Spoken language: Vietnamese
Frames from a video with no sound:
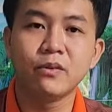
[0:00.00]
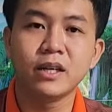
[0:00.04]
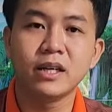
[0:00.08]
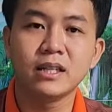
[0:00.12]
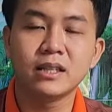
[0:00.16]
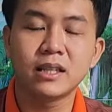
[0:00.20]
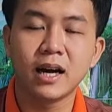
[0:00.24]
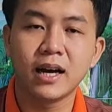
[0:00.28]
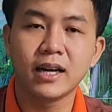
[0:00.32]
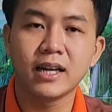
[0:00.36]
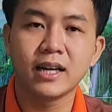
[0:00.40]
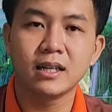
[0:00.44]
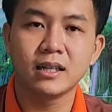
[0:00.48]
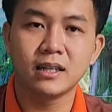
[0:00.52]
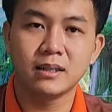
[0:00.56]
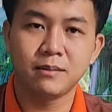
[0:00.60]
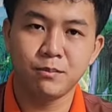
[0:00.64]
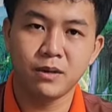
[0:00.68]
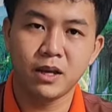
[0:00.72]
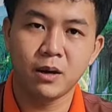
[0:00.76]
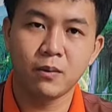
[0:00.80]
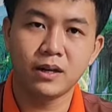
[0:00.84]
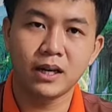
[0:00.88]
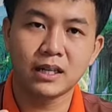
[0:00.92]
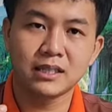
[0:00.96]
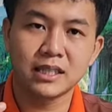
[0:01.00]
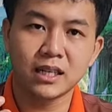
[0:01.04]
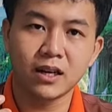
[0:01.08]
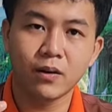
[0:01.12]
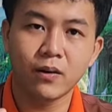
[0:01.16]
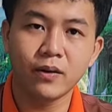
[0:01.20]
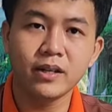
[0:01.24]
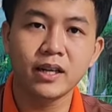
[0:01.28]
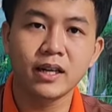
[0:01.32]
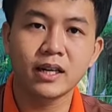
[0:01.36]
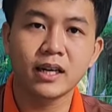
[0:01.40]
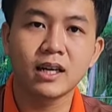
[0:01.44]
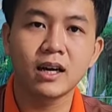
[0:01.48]
khi mà quý vị tê đó, giờ
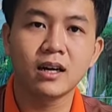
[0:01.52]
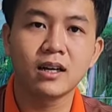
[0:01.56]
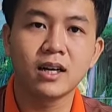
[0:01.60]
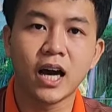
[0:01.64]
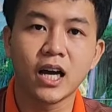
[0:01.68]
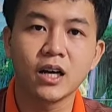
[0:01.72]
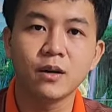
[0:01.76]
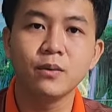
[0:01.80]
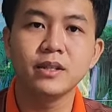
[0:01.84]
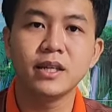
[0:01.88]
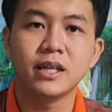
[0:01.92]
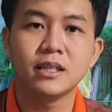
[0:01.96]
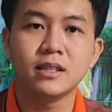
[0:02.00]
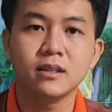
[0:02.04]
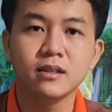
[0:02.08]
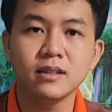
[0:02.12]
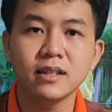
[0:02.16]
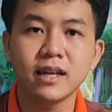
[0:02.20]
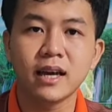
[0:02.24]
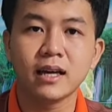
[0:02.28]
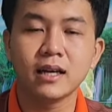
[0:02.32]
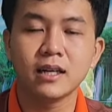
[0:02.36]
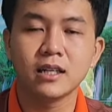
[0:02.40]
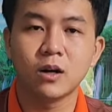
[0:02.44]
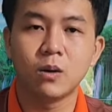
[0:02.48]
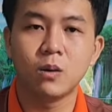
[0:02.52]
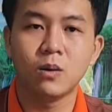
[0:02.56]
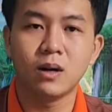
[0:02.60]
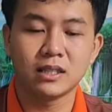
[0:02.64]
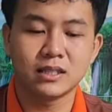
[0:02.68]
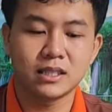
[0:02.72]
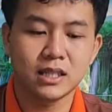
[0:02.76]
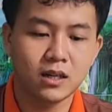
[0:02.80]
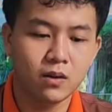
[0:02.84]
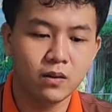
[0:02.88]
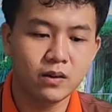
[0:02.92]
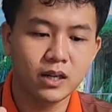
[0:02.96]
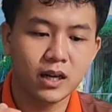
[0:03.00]
Quốc Thành sẽ nói về cái cơ thể của quý vị trước nha,
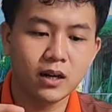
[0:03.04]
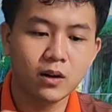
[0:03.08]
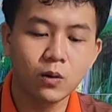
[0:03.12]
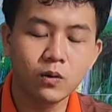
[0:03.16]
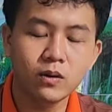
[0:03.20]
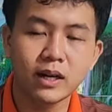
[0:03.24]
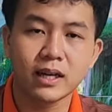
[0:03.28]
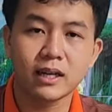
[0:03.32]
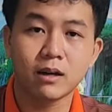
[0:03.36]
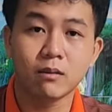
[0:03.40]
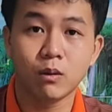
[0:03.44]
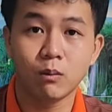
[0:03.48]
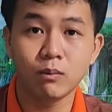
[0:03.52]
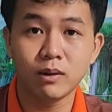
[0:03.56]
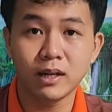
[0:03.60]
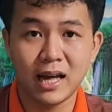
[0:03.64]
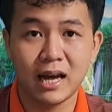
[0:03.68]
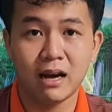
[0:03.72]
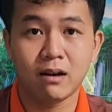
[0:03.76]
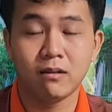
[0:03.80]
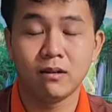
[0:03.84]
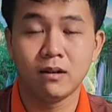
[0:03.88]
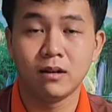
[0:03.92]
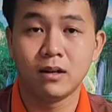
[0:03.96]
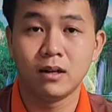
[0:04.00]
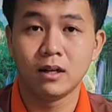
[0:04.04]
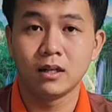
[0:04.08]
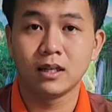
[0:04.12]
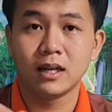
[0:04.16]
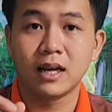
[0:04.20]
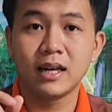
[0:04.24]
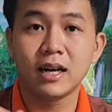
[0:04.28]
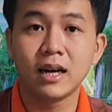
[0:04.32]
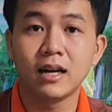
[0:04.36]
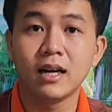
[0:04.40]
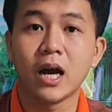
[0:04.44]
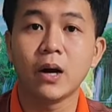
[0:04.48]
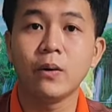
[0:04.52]
rồi Quốc Thành sẽ nói về cái thuốc này công dụng thế nào.
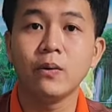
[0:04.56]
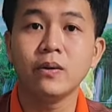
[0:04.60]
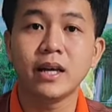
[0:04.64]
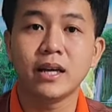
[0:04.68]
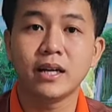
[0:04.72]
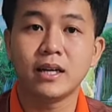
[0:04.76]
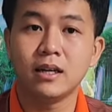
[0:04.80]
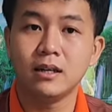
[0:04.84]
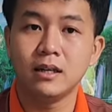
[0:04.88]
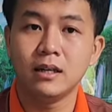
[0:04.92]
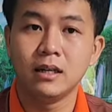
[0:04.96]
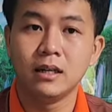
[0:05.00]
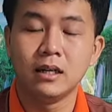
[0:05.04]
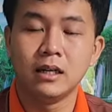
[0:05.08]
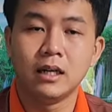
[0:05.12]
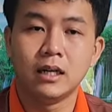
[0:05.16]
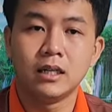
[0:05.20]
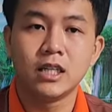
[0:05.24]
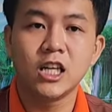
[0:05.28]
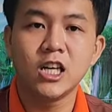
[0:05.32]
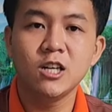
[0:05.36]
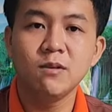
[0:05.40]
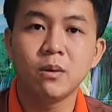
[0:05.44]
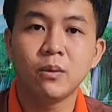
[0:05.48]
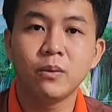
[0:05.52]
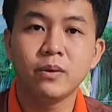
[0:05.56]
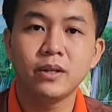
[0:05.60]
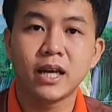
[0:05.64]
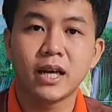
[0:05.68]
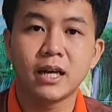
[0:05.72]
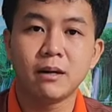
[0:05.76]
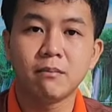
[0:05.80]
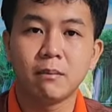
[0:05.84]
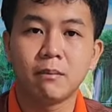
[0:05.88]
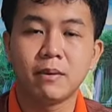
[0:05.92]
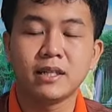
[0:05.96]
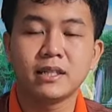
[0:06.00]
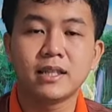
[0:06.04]
Cái cơ thể của quý vị đó,
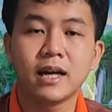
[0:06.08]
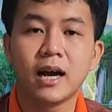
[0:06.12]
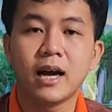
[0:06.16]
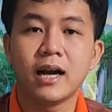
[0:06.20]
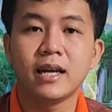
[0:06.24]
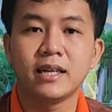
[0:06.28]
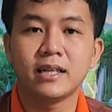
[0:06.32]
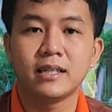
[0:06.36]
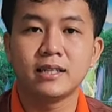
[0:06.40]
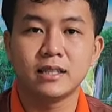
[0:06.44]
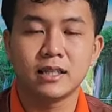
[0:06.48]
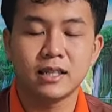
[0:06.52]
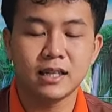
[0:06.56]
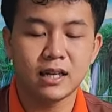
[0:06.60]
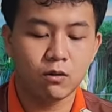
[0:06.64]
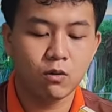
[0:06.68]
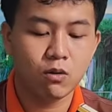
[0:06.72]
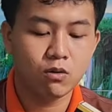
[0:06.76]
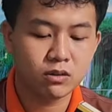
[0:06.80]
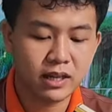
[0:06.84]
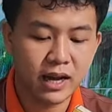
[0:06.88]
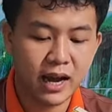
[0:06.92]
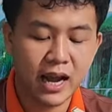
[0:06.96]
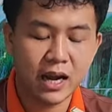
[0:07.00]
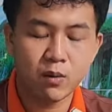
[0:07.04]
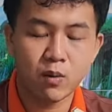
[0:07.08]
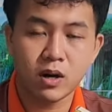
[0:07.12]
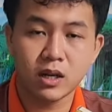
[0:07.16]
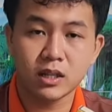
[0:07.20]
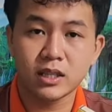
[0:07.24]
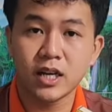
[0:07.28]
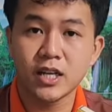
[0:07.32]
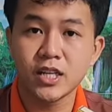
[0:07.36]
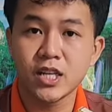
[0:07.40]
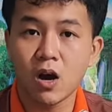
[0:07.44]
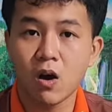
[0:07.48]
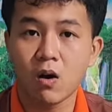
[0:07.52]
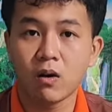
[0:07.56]
nếu mà quý vị mà bị tê những cái đầu ngón
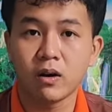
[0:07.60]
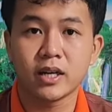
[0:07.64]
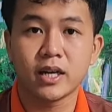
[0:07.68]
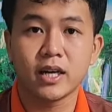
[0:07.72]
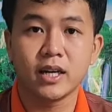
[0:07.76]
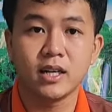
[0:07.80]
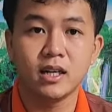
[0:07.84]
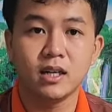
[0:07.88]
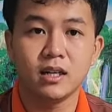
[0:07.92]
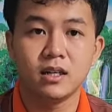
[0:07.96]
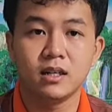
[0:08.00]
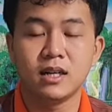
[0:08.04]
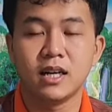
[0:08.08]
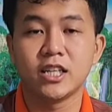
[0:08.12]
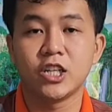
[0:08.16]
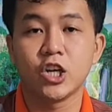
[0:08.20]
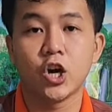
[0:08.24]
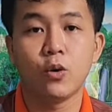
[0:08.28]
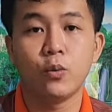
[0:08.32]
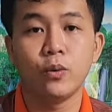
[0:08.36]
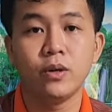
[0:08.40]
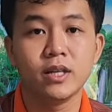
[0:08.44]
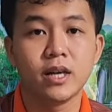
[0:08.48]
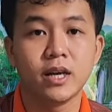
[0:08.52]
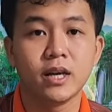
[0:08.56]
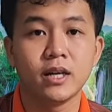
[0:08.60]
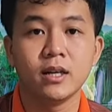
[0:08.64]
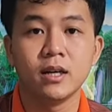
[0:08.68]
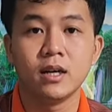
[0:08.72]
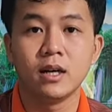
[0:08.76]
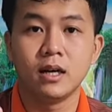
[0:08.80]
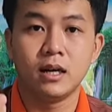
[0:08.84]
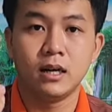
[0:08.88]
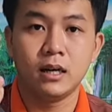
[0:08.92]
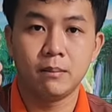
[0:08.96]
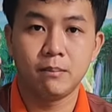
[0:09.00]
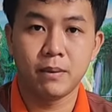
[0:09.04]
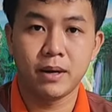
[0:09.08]
tay hoặc là tê giò này kia đó là do quý
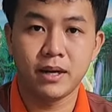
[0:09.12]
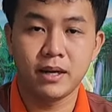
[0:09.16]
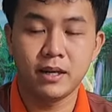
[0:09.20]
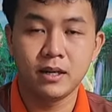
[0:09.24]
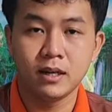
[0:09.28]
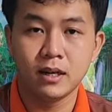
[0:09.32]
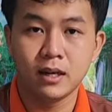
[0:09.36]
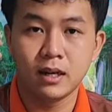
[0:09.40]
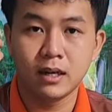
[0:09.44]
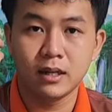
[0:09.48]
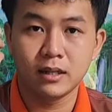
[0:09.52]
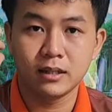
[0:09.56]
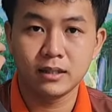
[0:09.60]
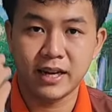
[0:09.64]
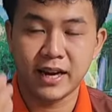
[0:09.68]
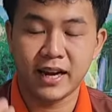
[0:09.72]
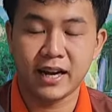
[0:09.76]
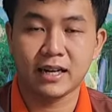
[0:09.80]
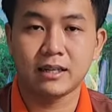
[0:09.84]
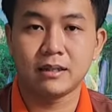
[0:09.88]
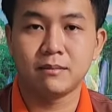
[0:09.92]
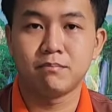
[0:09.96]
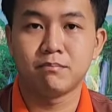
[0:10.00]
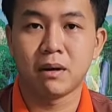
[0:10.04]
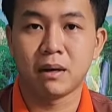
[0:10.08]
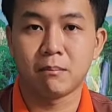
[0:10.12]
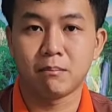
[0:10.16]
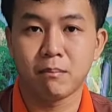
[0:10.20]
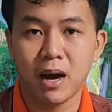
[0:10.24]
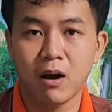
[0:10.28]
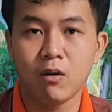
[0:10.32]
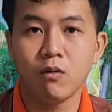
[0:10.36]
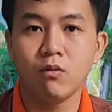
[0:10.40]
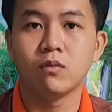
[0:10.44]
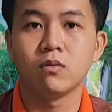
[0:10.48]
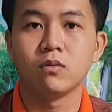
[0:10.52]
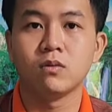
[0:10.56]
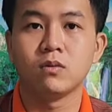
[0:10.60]
vị bị nghẹt
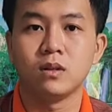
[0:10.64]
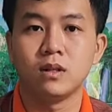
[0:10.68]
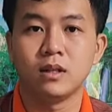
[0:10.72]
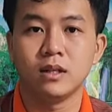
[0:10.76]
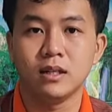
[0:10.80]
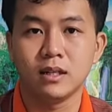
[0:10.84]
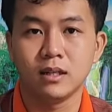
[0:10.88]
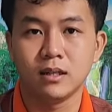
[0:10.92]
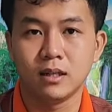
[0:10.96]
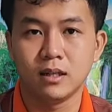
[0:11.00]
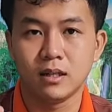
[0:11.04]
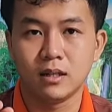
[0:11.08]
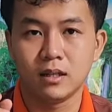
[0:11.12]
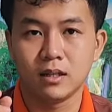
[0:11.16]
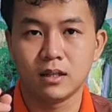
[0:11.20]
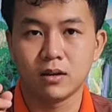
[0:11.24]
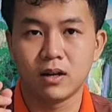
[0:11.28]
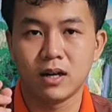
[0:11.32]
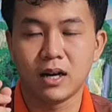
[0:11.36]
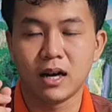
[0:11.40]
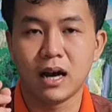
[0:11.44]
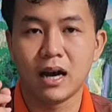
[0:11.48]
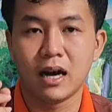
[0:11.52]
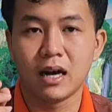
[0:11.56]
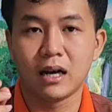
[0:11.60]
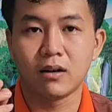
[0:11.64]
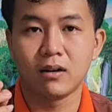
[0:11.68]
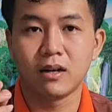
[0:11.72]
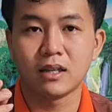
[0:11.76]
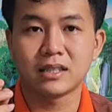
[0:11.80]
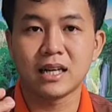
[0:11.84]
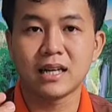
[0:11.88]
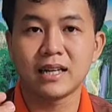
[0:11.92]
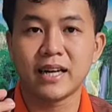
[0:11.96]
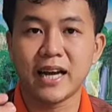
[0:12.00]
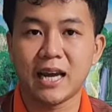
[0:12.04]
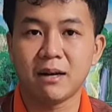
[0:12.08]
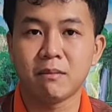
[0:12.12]
mạch máu, gọi
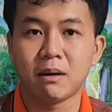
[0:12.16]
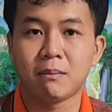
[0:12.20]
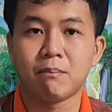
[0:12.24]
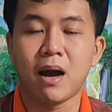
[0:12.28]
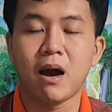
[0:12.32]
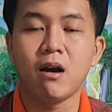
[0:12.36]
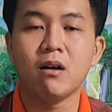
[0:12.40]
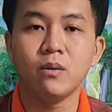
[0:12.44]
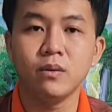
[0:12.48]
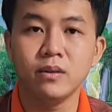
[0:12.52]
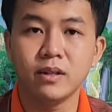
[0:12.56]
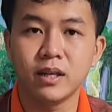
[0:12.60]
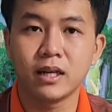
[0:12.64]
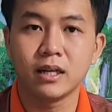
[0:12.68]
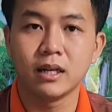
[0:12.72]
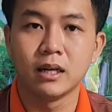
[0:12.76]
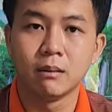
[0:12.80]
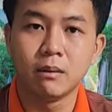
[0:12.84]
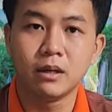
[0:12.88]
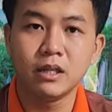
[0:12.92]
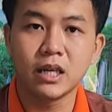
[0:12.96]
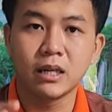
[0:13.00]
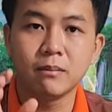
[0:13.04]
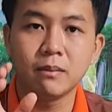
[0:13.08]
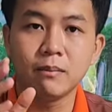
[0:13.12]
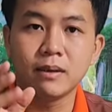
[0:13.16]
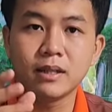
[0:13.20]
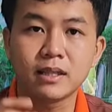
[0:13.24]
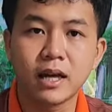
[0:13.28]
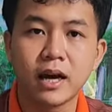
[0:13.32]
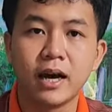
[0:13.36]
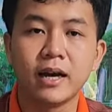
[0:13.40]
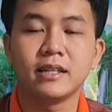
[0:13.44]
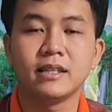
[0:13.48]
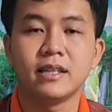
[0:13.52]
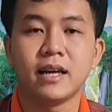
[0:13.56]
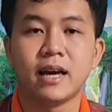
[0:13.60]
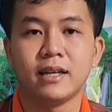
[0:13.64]
là tắc nghẽn mạch máu đó quý vị,
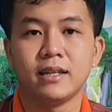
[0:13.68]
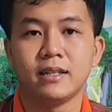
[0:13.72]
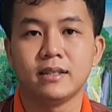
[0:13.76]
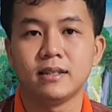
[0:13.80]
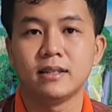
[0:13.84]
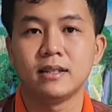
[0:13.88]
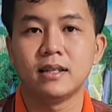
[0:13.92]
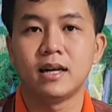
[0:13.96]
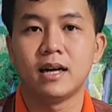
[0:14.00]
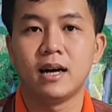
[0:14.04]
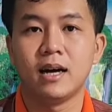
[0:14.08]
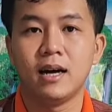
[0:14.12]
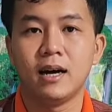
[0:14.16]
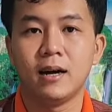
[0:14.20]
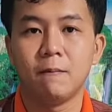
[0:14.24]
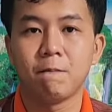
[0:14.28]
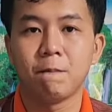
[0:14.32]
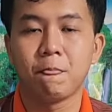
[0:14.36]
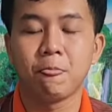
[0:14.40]
mới bị tê như vậy.